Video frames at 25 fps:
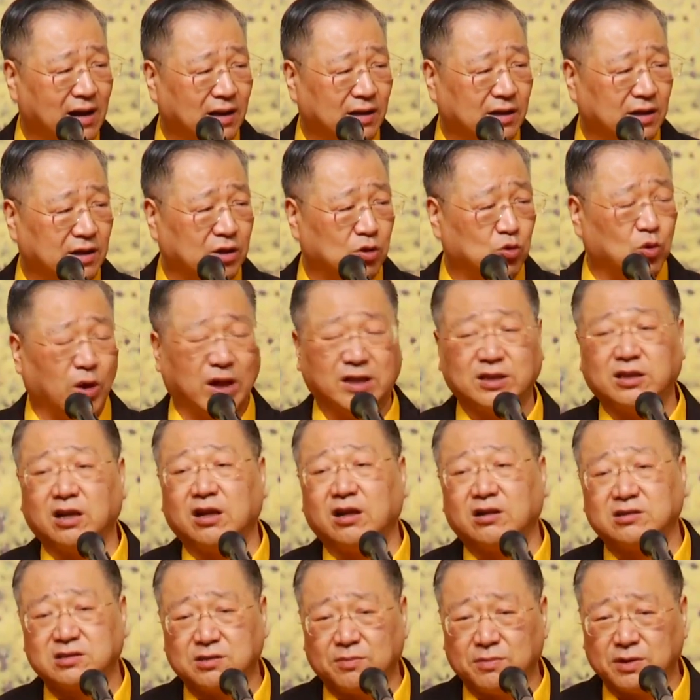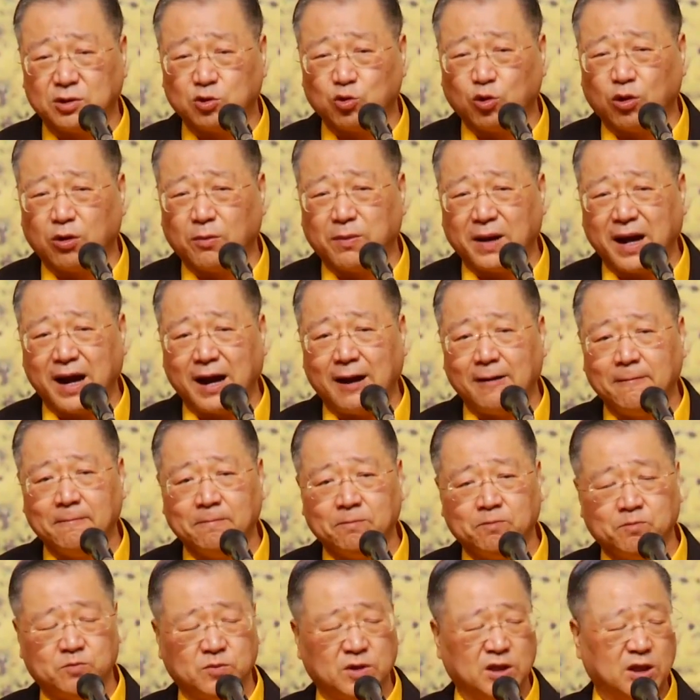你管得了这么多吧？
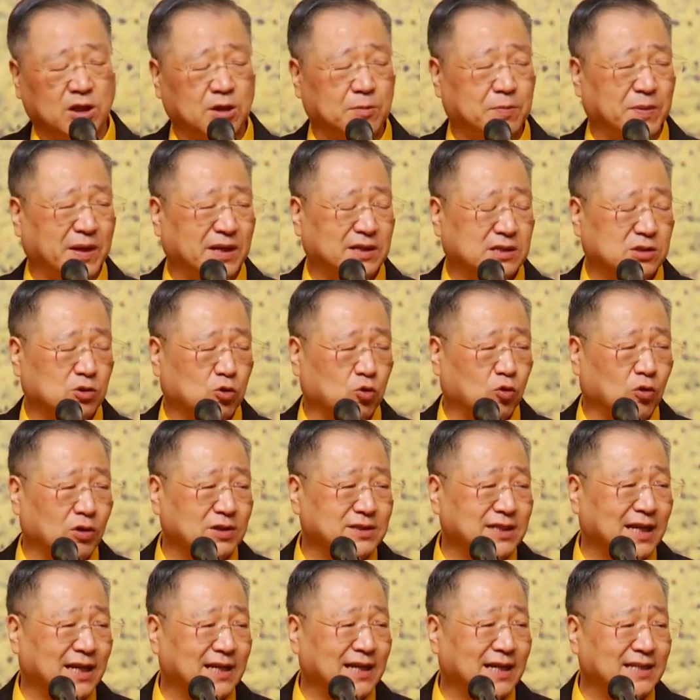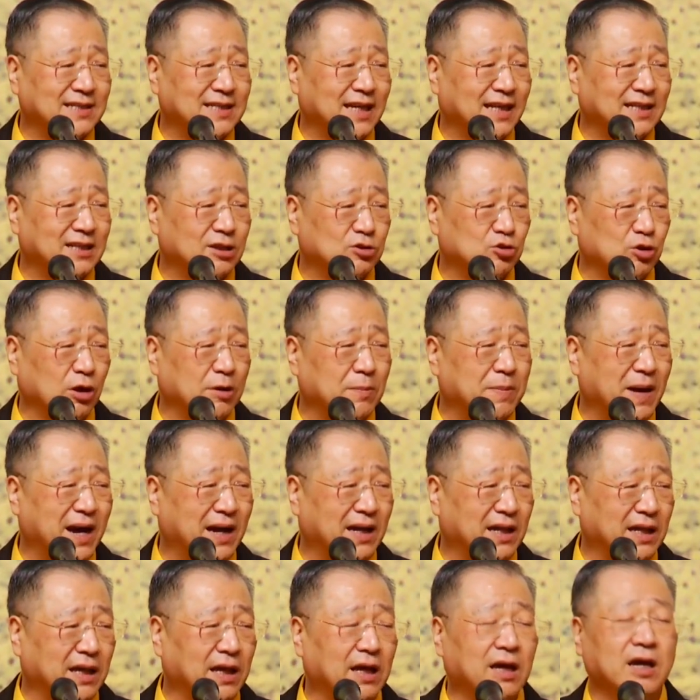你一辈子活在人家的嘴巴
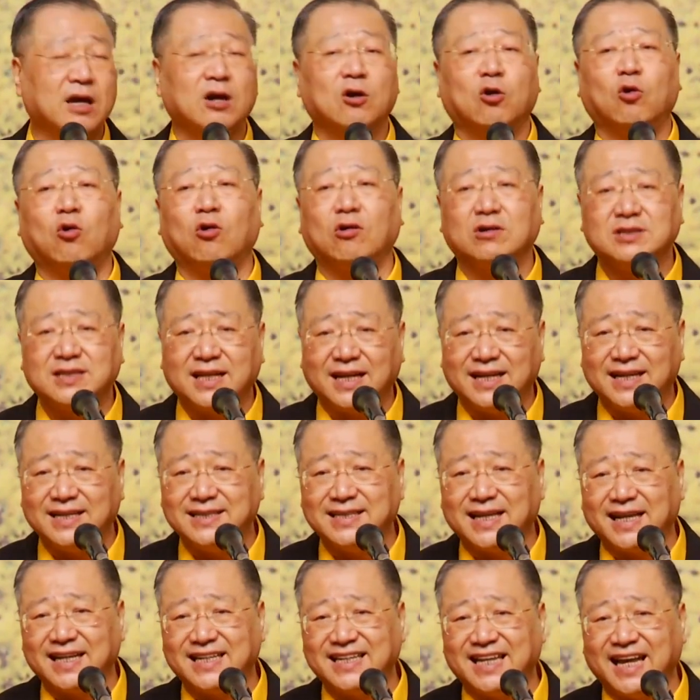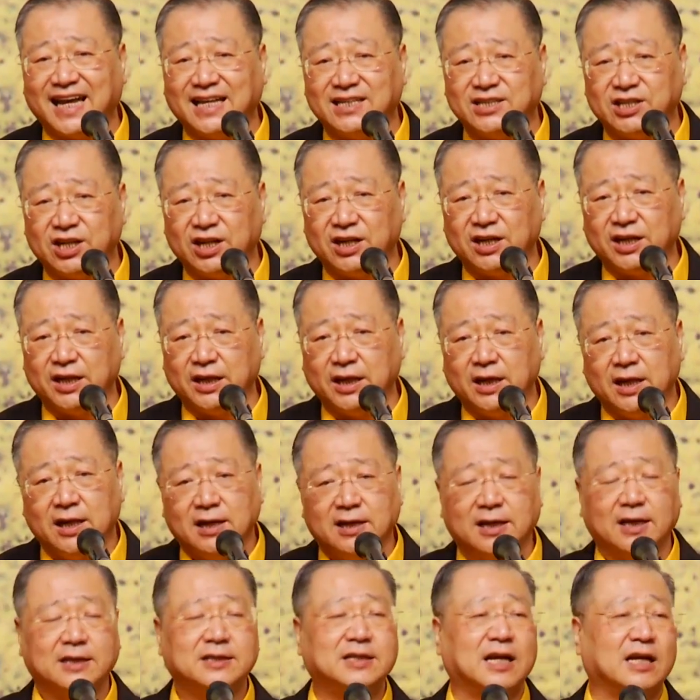里，活在人家的眼睛里，
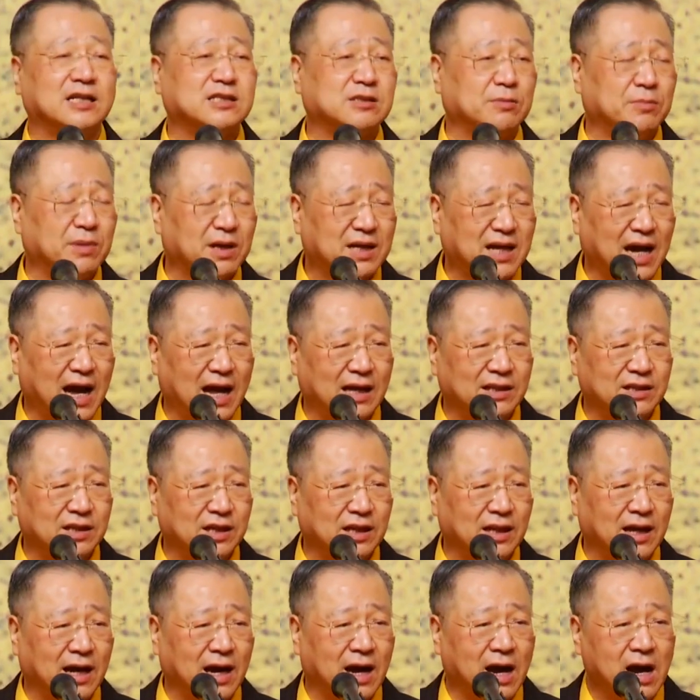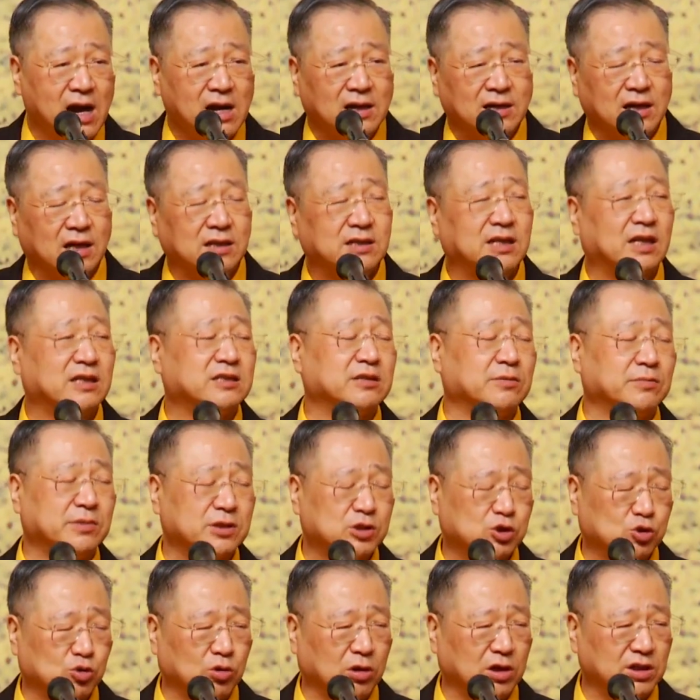人家怎么看你呢？人家怎么
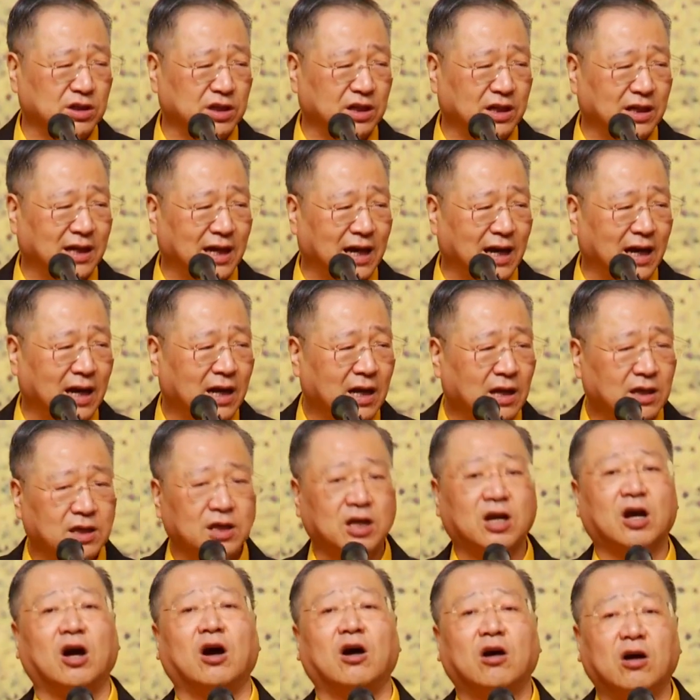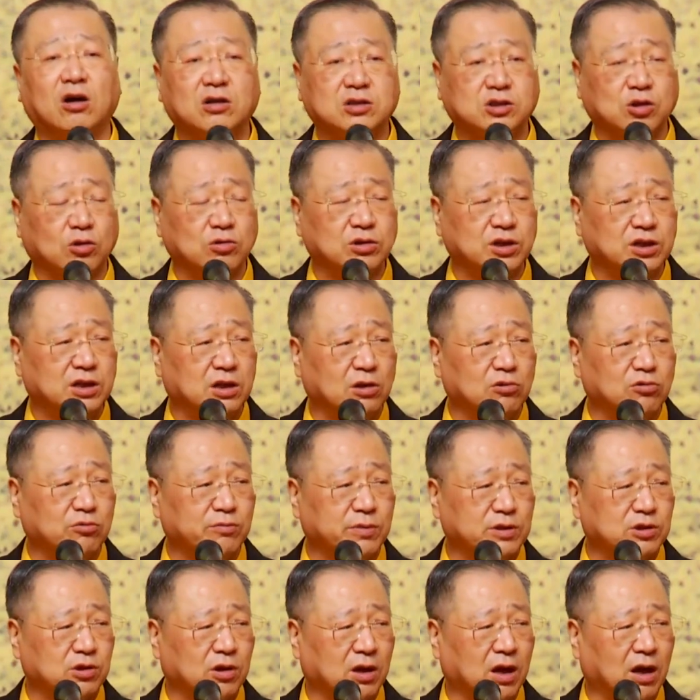说你呢？你好好走你的路嘛
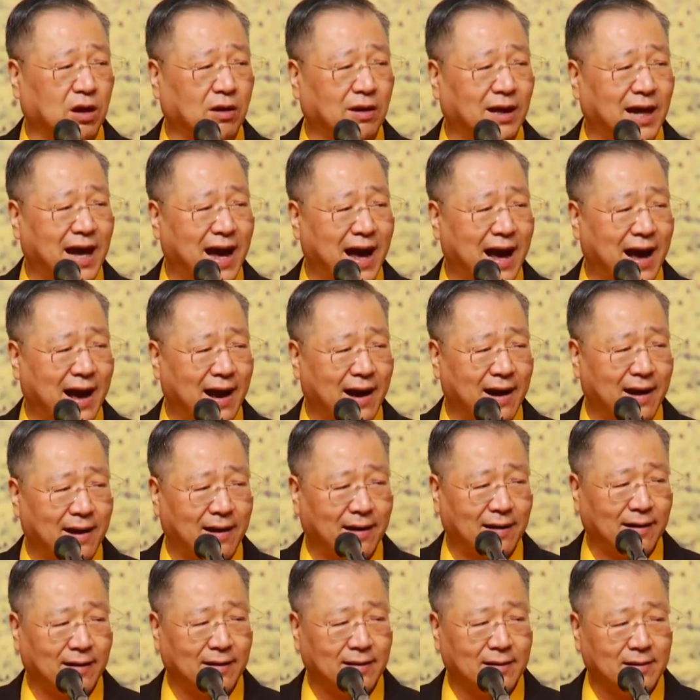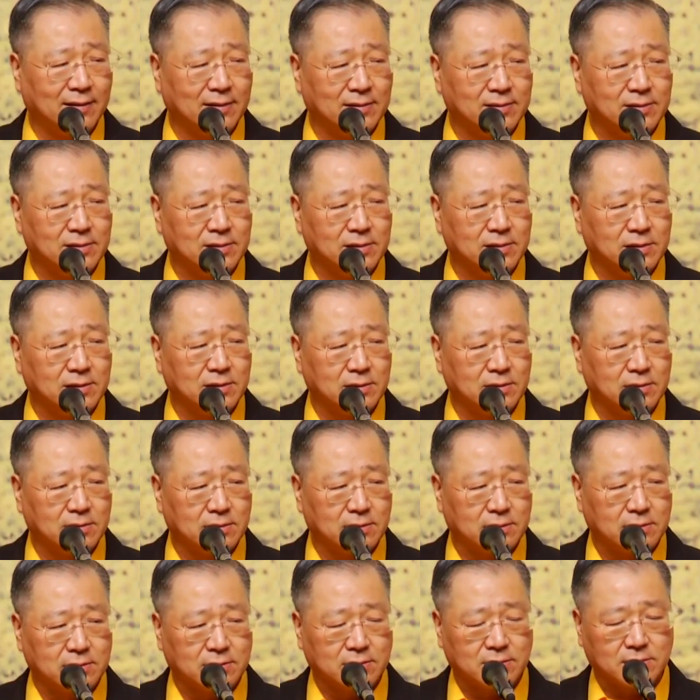就好啦。嗯，好
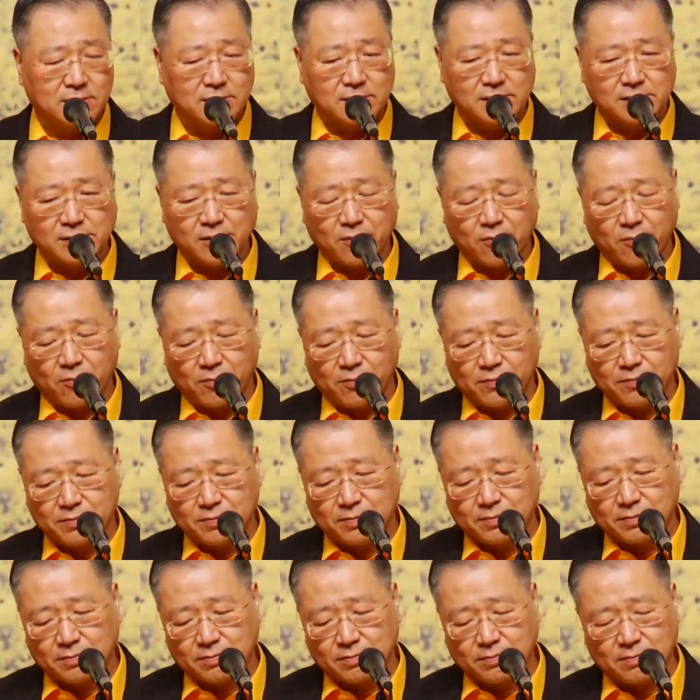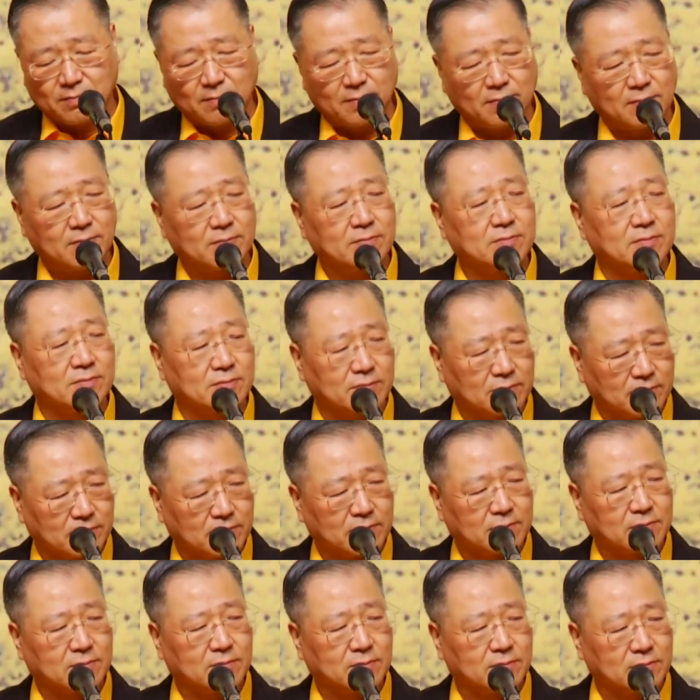的，感谢师傅。还能再
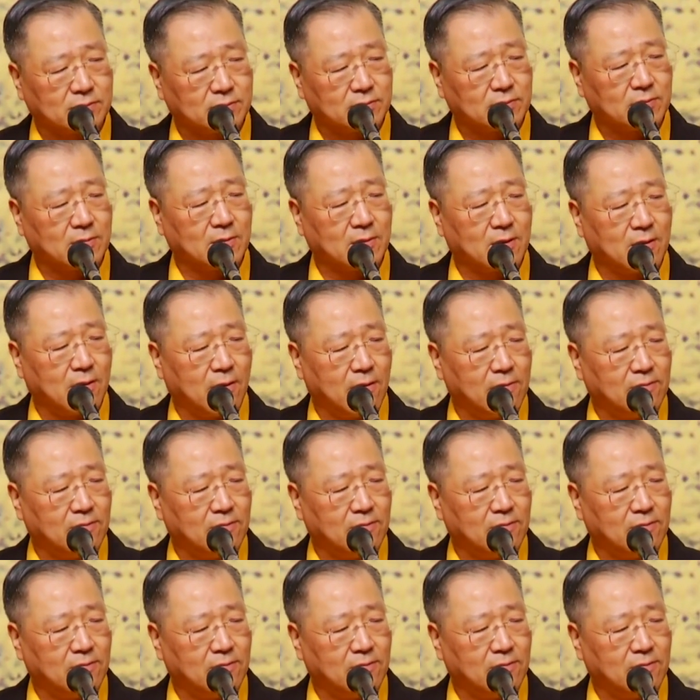问吗？